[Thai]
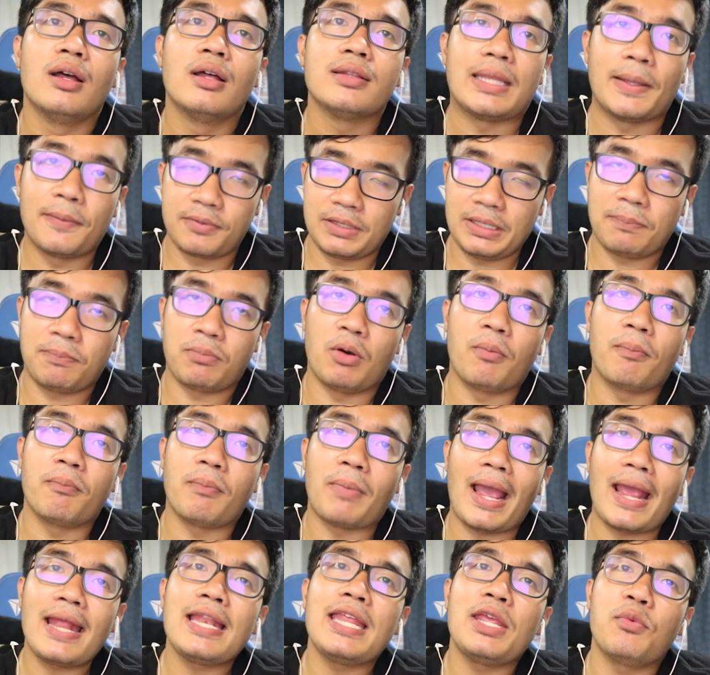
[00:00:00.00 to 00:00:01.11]
เต็ม 10 ผม
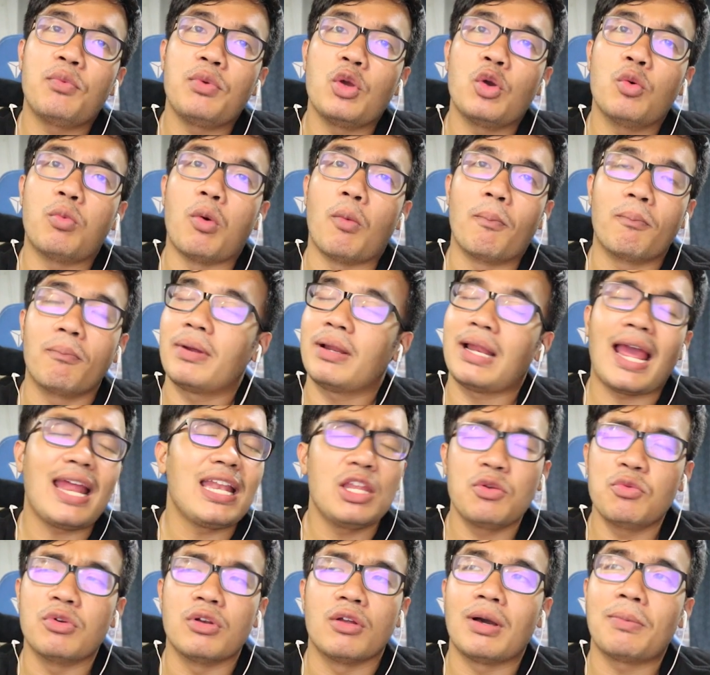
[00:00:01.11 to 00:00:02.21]
ให้รีวิวผมมันให้
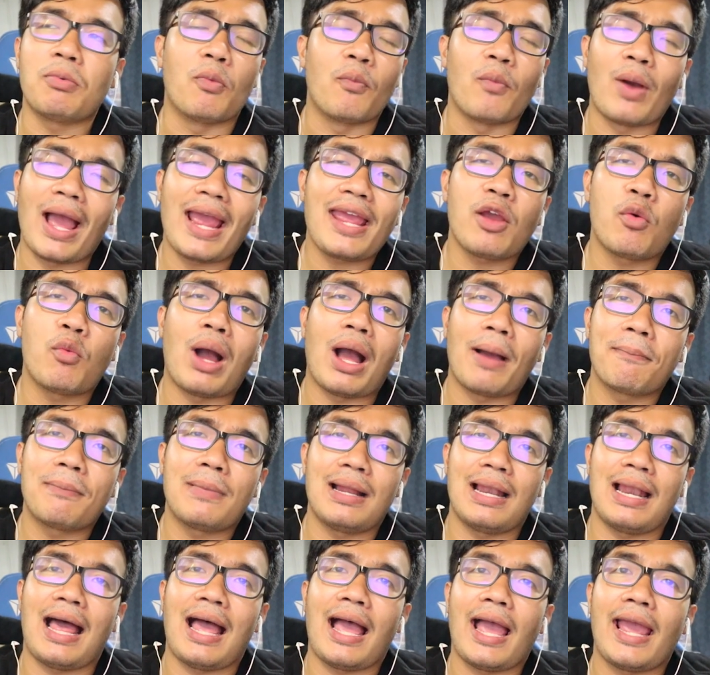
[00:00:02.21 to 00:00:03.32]
รีวิวเลยว่าผมให้ความ
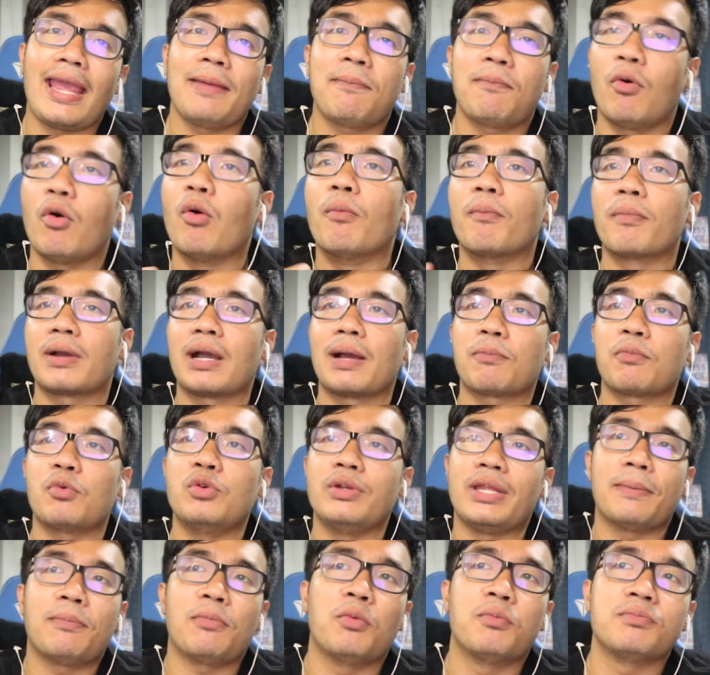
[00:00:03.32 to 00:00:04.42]
คล้ายผมกับคุณ
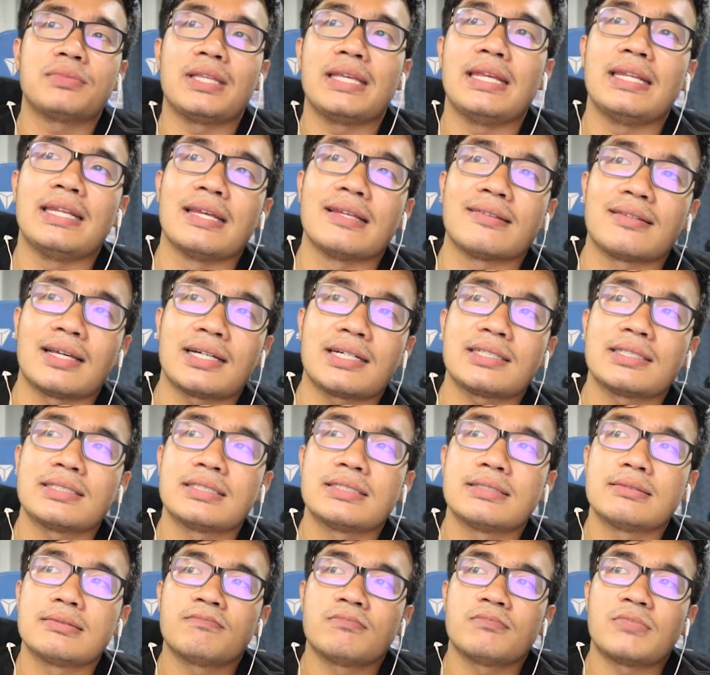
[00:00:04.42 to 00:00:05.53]
เอฟอมตีนเนี่ยสัก
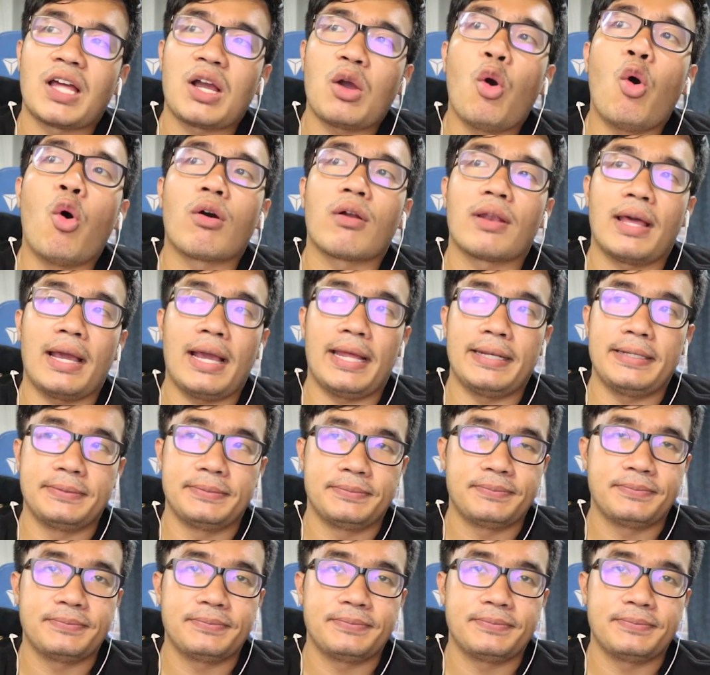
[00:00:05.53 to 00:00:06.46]
ทักหกแล้วกัน